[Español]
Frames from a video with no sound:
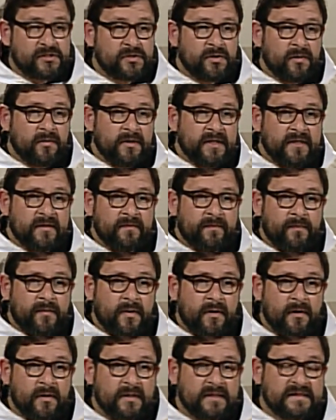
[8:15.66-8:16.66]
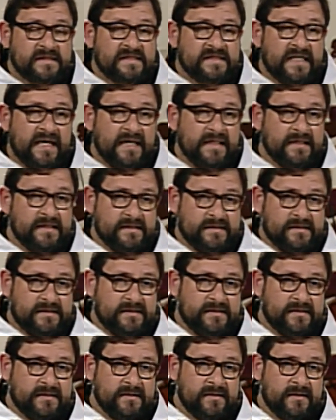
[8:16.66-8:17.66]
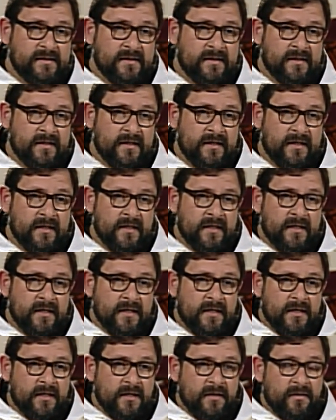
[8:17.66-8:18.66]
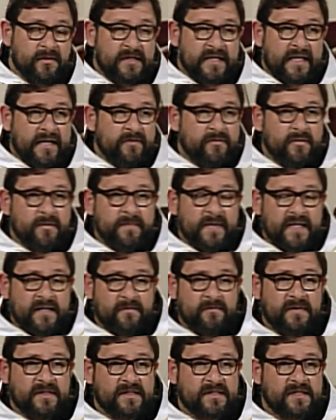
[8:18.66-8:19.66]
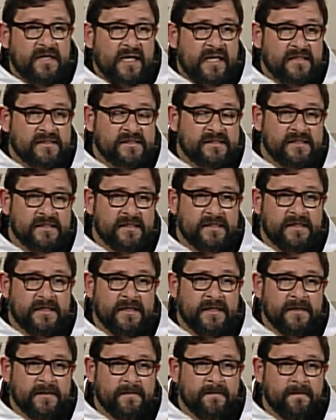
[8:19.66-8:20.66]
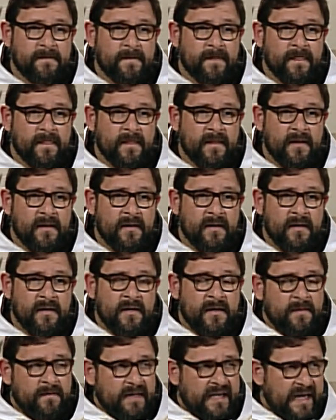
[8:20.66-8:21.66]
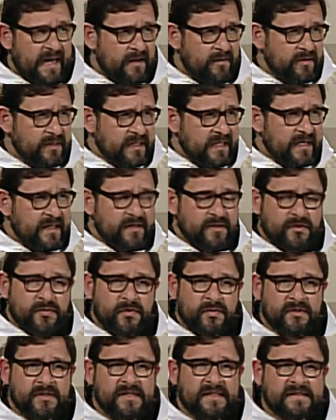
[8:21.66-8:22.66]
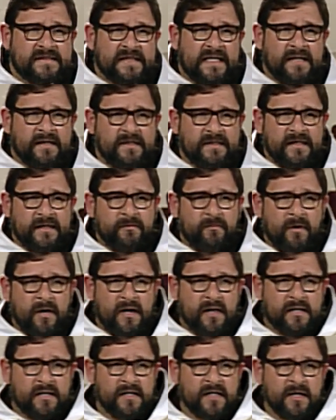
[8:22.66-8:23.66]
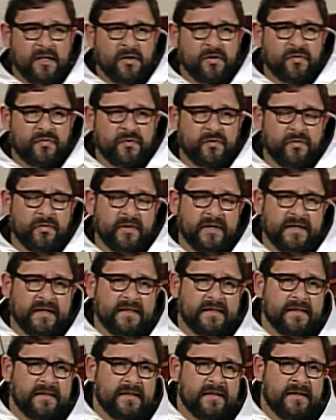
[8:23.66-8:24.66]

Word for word: escuchamos acerca de la historia de San Pablo y Silas. Ellos recibieron hostilidad pero ¿cómo soportaron esto?